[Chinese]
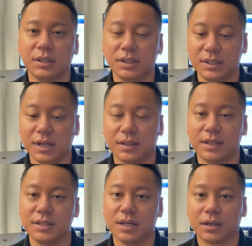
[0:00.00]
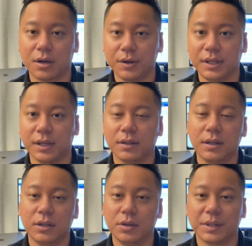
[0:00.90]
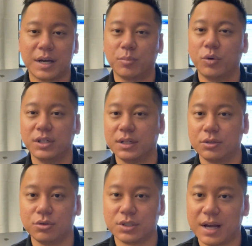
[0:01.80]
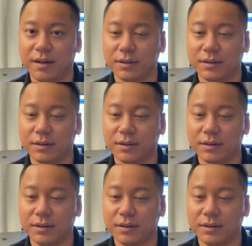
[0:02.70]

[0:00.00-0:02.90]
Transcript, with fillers: 你尽量填写高一点，因为它不会真的去查。